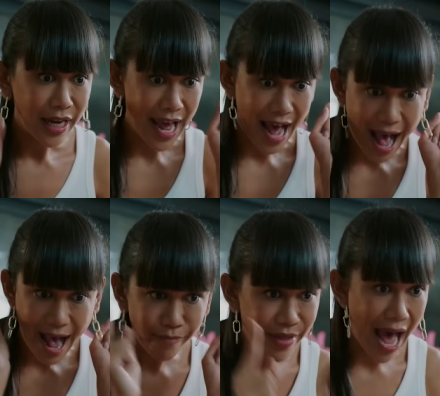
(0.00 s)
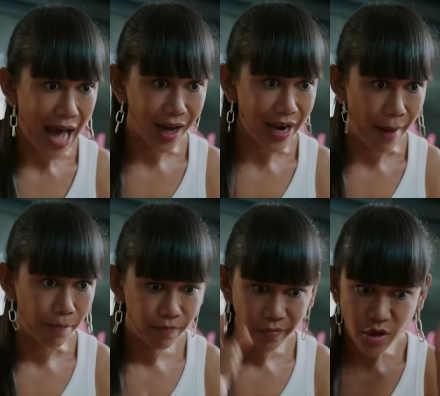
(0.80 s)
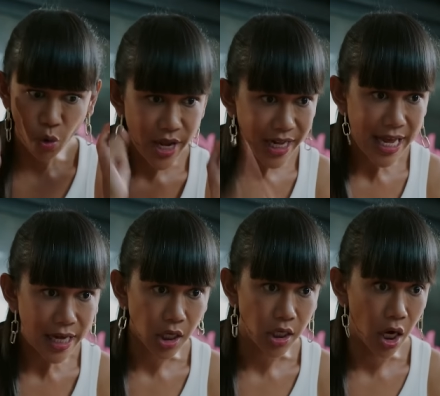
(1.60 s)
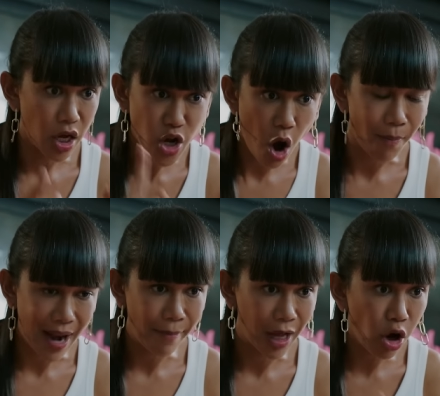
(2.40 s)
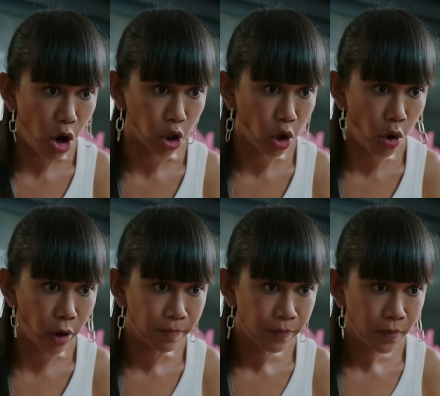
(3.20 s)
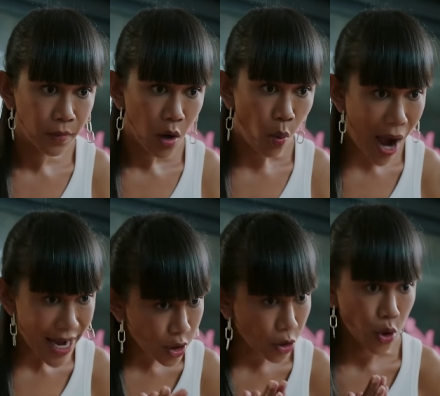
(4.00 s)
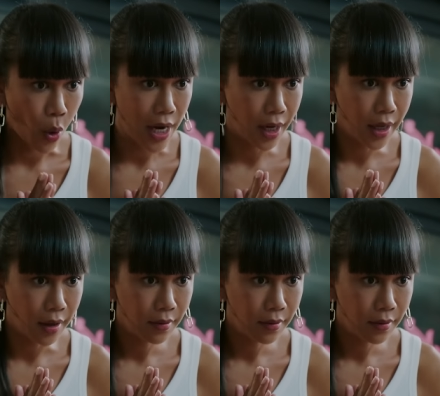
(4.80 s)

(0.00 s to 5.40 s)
แกห้ามด่ากลับอยู่นิ่งๆเฉยๆยอมรับแล้วก็ขอโทษไหวสวยๆเลย